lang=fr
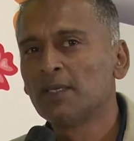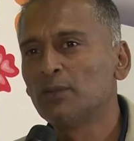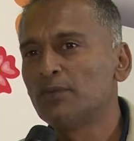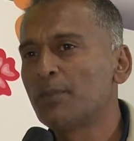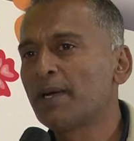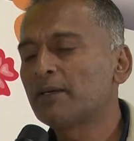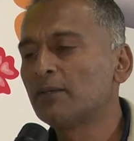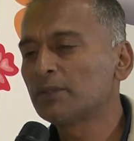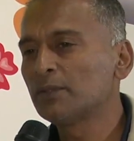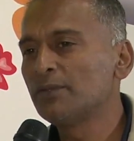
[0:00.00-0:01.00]
nouveau pas qu'on
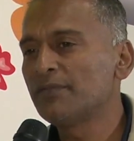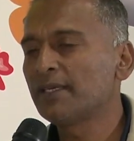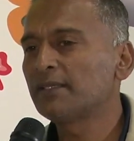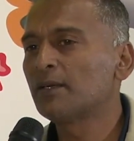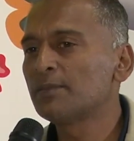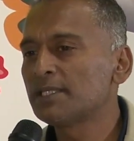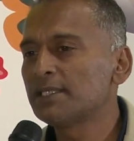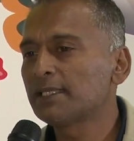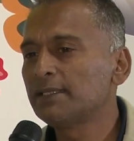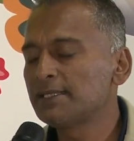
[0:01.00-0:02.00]
est en train de faire, comme si
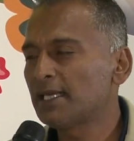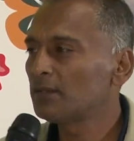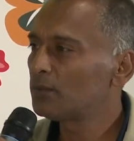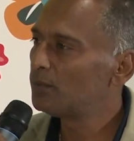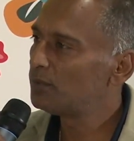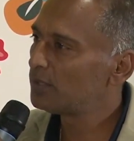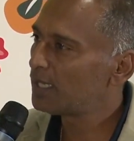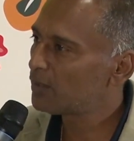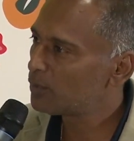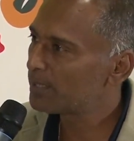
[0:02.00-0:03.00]
dirait des alcools
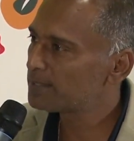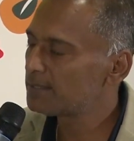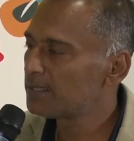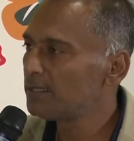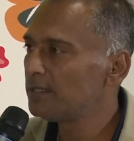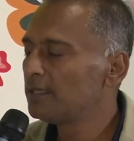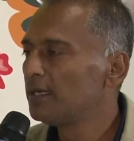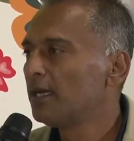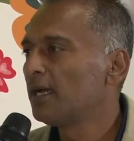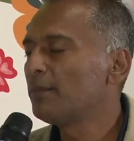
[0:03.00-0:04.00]
aromatisés
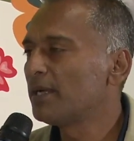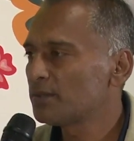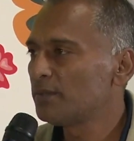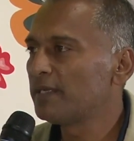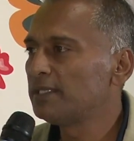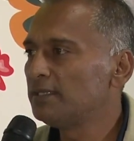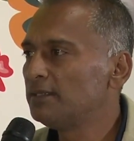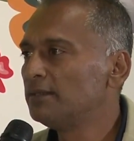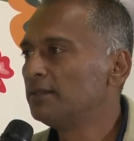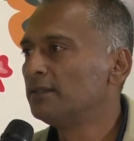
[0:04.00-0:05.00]
à base de vanille,
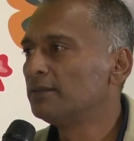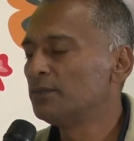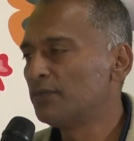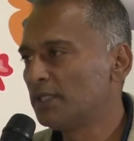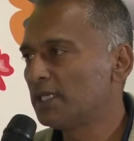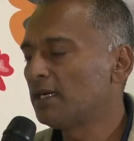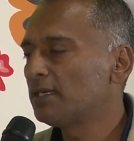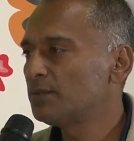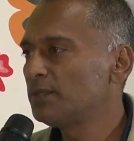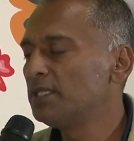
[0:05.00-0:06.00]
du
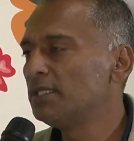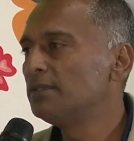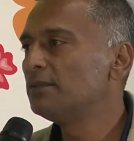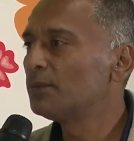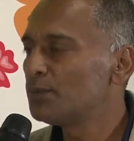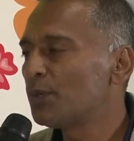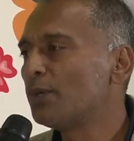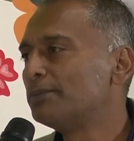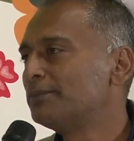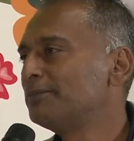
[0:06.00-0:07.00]
vodka, du gin ou du rhum.